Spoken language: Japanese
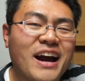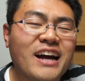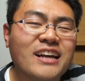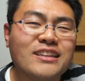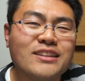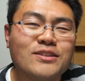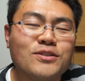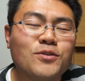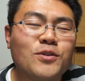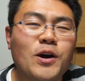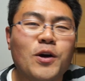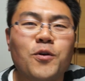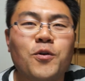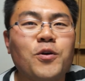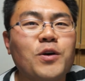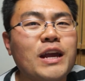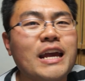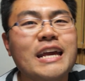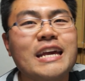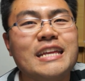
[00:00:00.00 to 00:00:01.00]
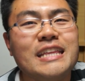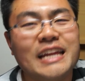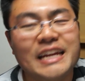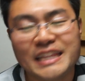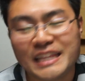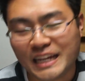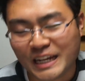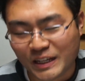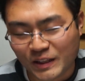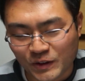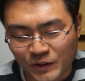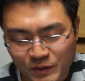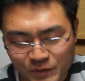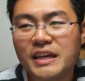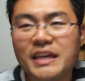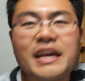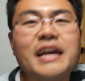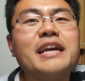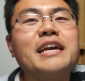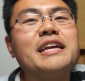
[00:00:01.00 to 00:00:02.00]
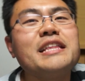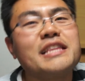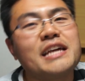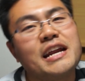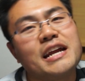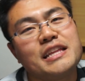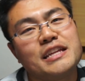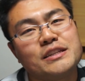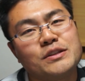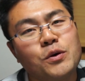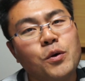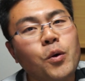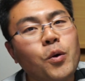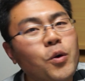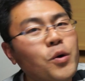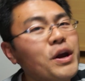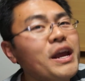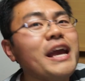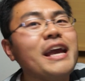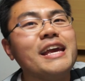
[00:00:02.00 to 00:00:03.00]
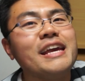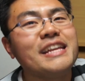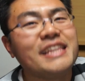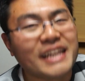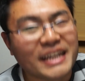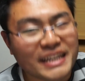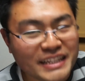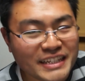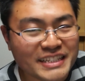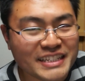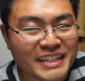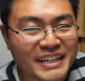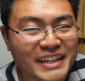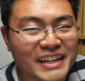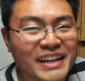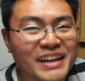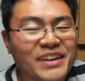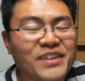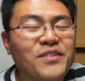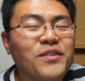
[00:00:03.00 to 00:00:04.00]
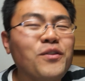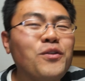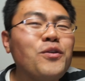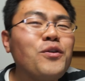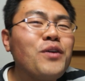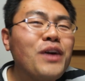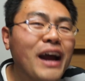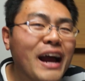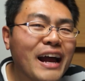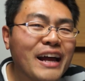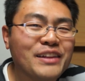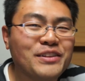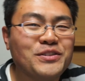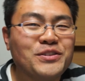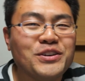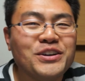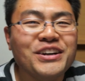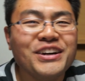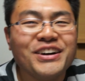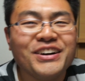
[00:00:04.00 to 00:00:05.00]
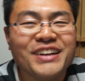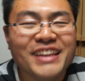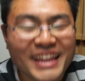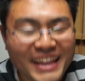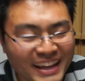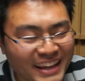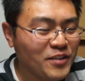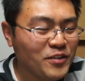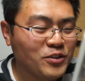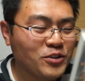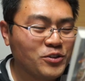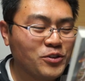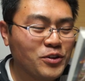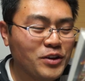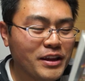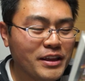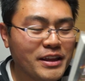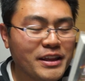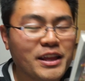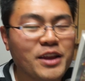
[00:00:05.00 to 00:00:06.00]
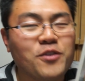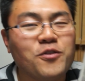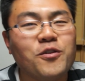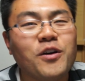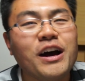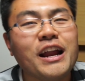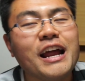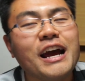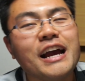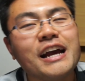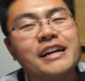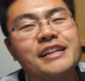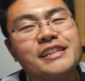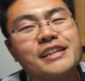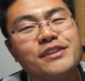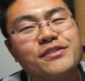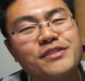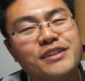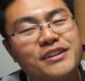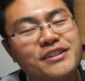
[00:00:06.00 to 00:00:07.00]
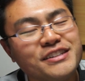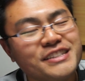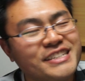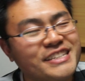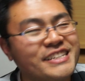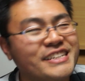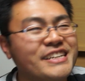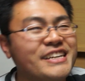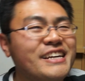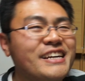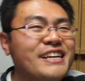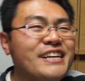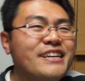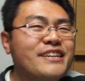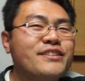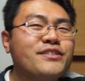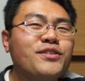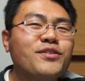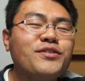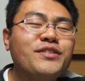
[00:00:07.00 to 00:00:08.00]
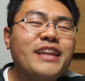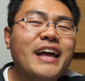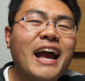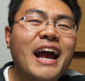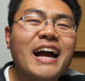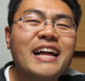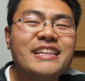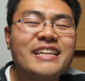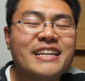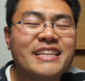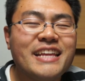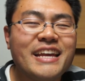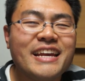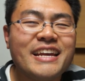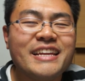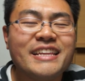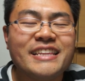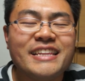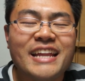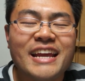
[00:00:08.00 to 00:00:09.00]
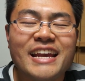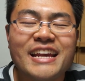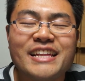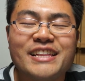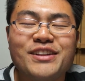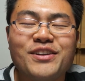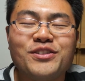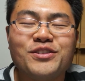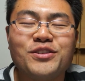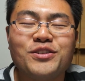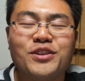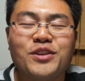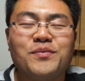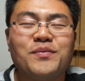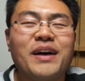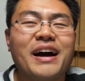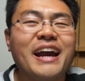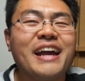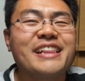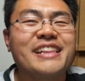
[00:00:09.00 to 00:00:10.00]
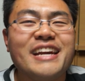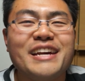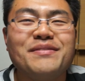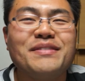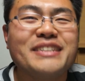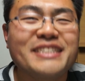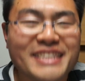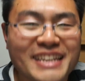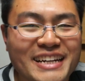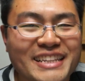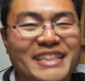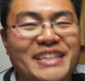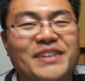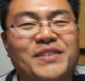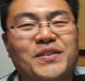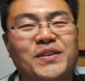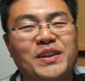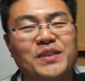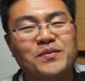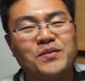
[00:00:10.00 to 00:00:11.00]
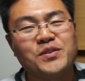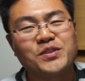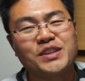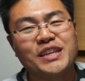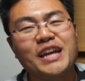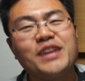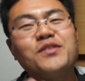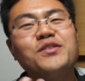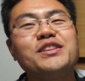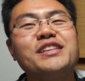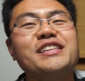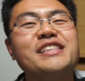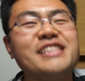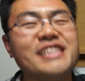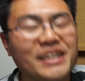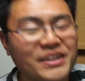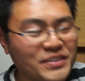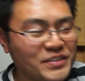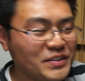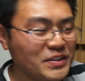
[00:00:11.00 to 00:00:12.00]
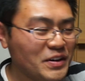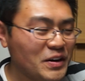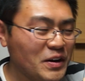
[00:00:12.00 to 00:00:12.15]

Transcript: 発想がお下品なんだけど、下品じゃないんです。お下品なんですね。ここが重要で、もうそれでね、笑かしてくれるし、そんな感じで、ね、歴史をちょっと曲げちゃいますかっていうので、もう楽しんじゃう。